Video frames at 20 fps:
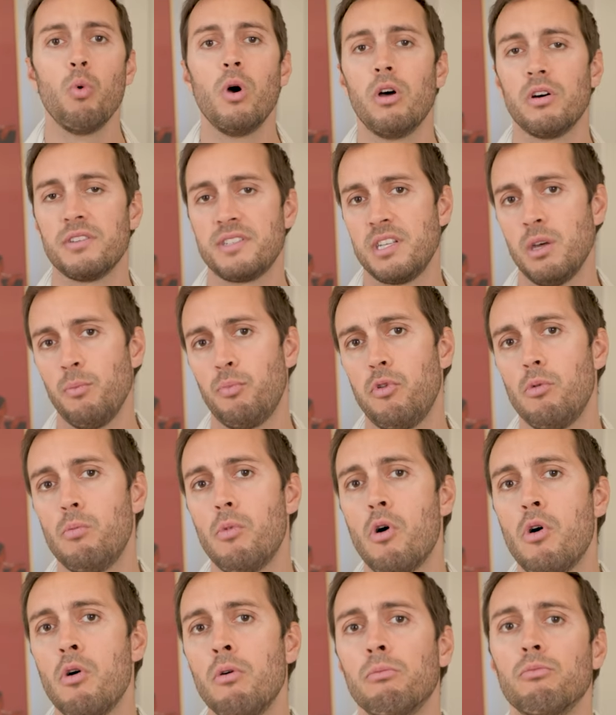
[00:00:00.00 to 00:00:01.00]
ou alors
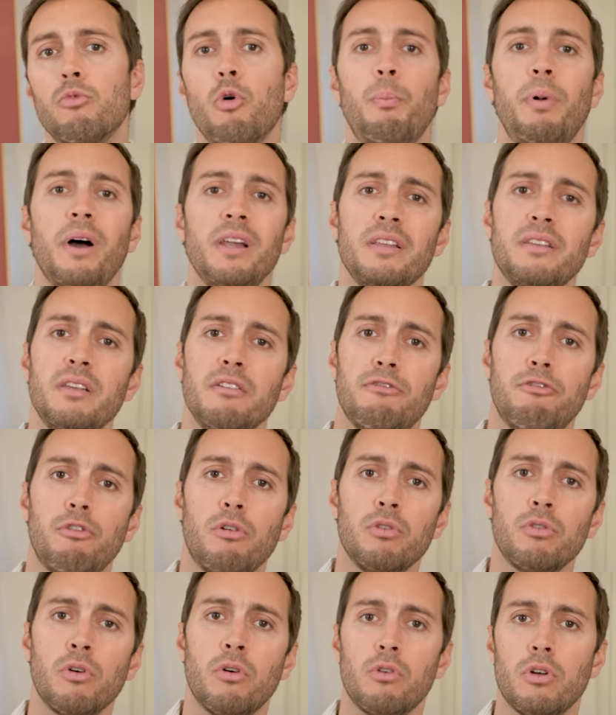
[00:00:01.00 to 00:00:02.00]
simplement ne pas les
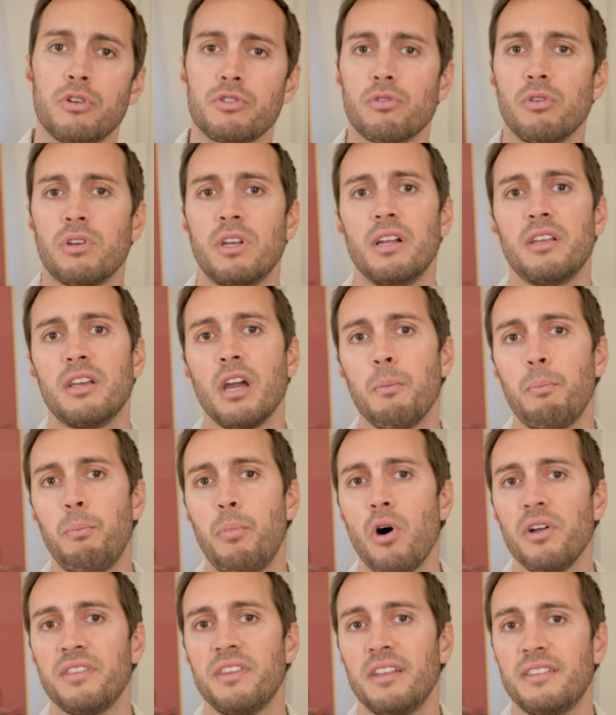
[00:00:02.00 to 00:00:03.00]
défendre lorsque quelqu'un
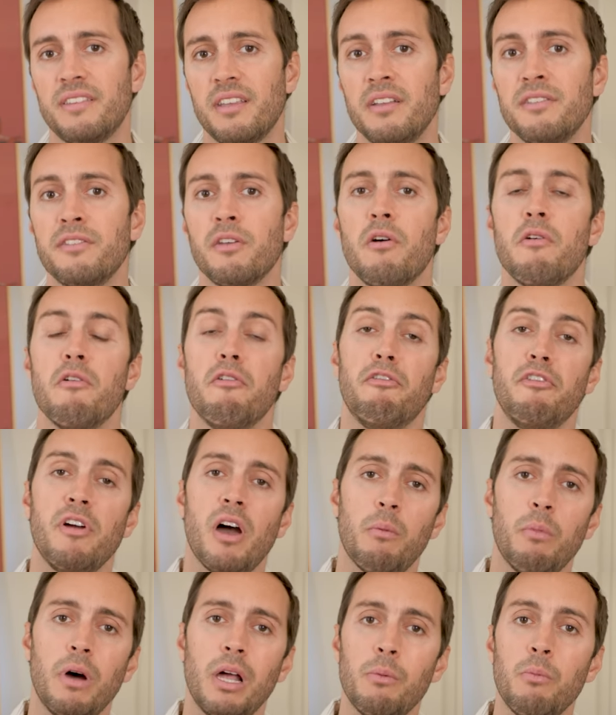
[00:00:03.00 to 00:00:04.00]
porte atteinte
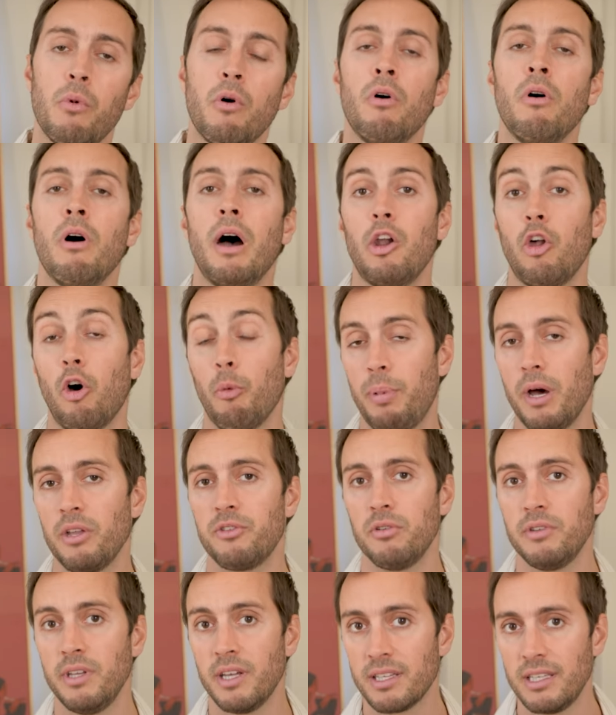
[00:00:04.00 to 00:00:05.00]
verbalement à leur
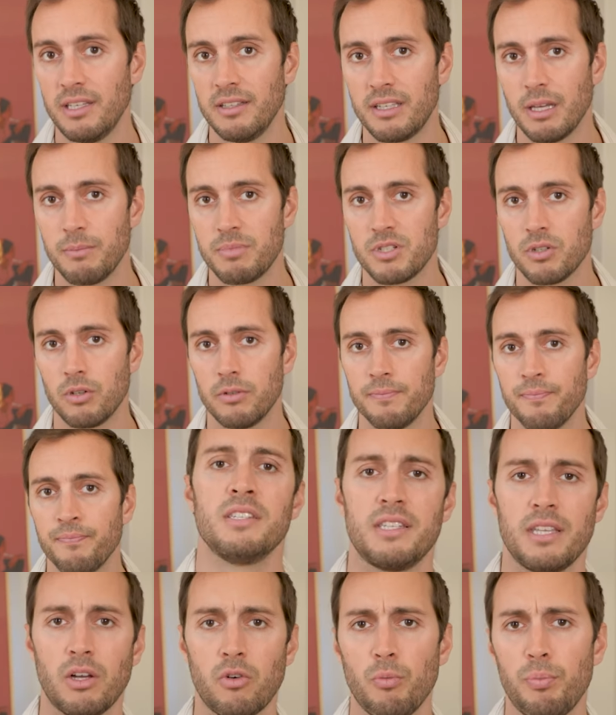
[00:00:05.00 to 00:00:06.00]
partenaire qui est absent.
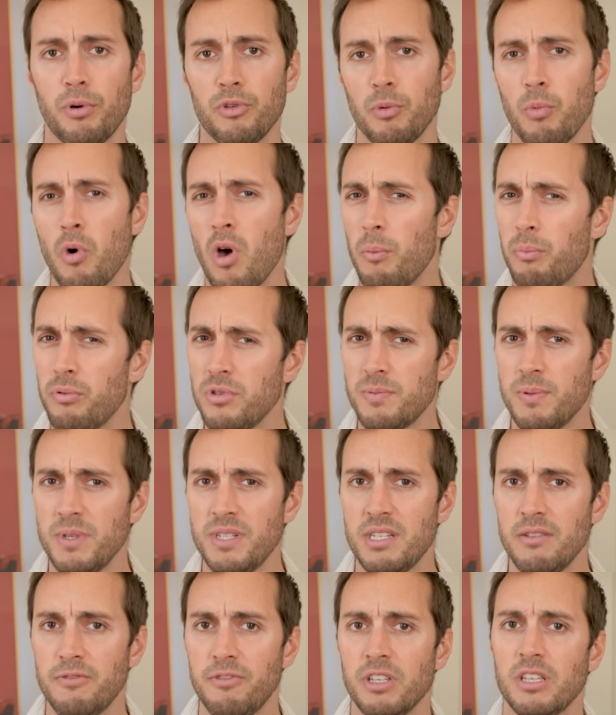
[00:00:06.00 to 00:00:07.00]
C'est un comportement un peu
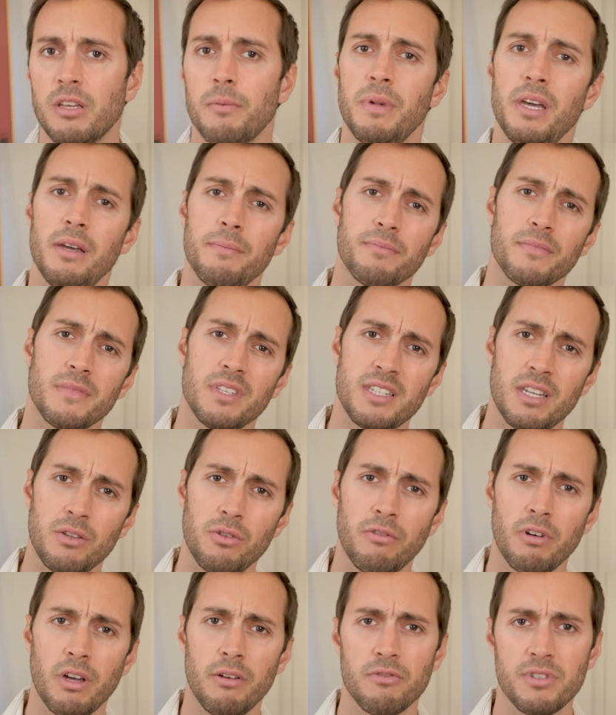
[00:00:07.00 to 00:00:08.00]
spécifique, mais ça
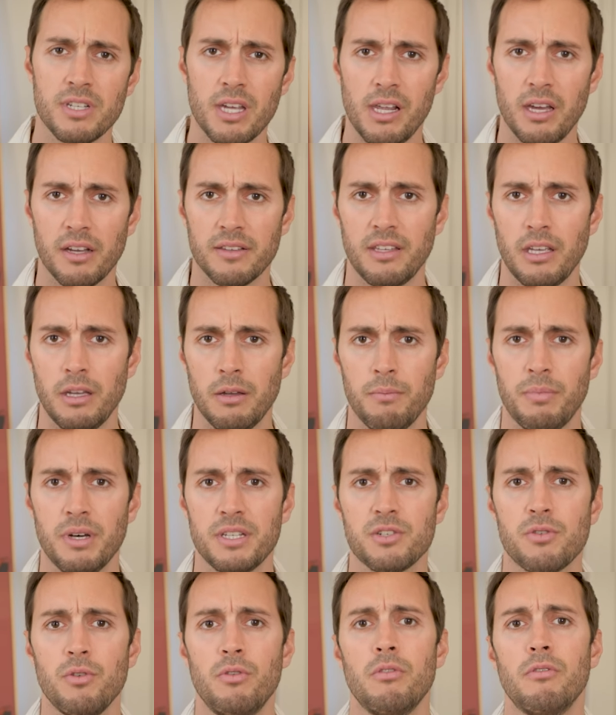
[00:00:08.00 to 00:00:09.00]
devrait vous alerter,
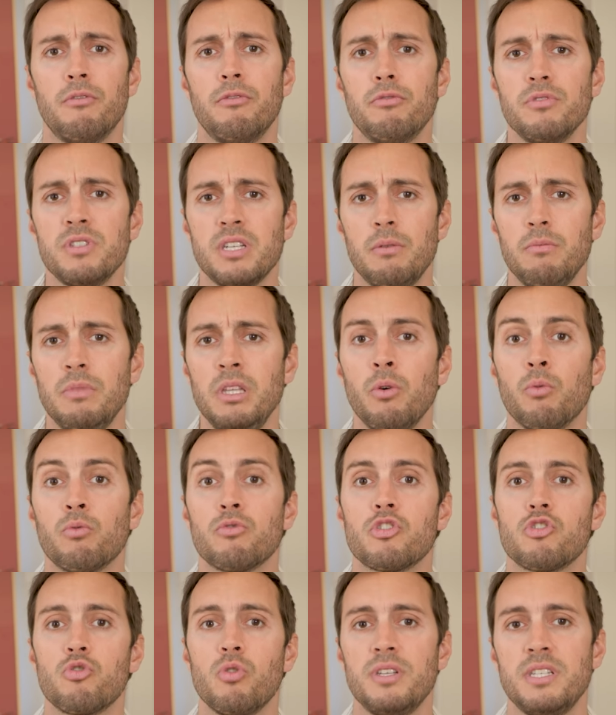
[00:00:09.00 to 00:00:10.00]
parce que vos amis
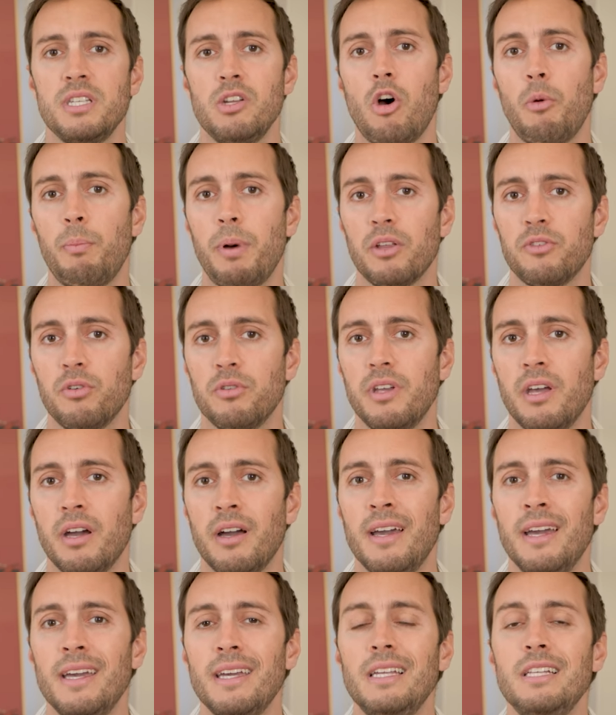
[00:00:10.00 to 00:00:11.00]
ont choisi leur
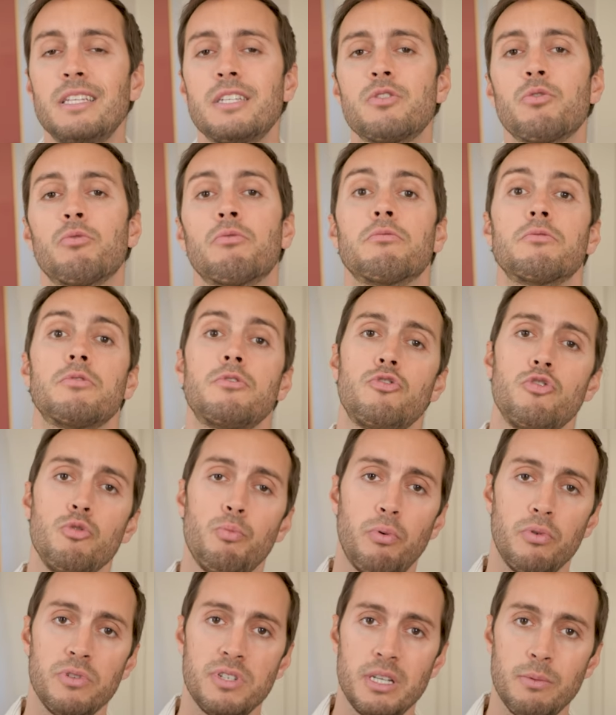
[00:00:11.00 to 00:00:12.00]
partenaire, ils sont
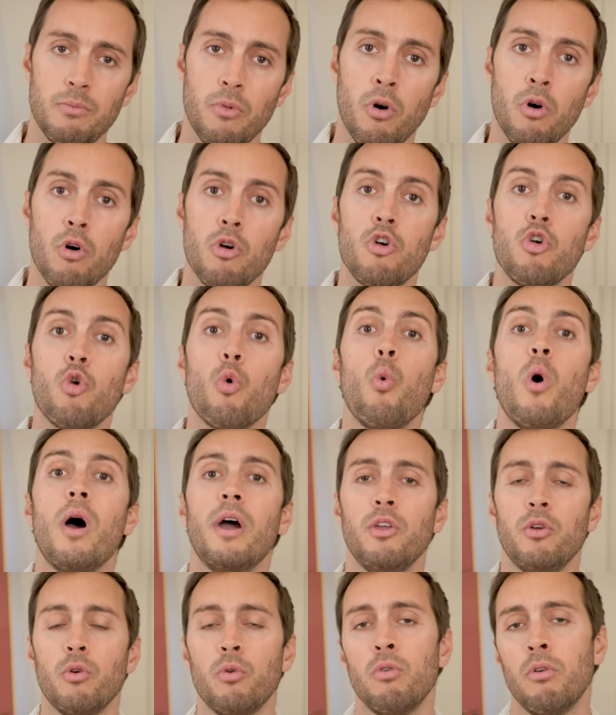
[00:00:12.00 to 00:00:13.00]
supposément
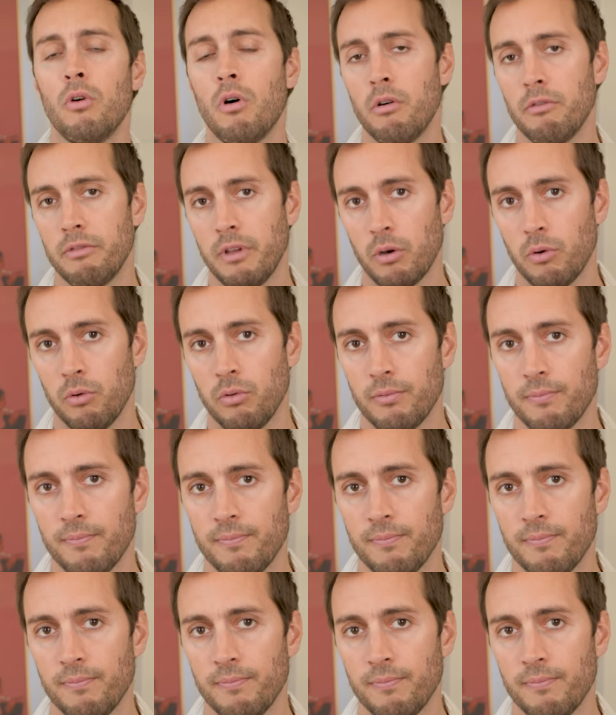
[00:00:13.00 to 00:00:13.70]
loyaux envers eux.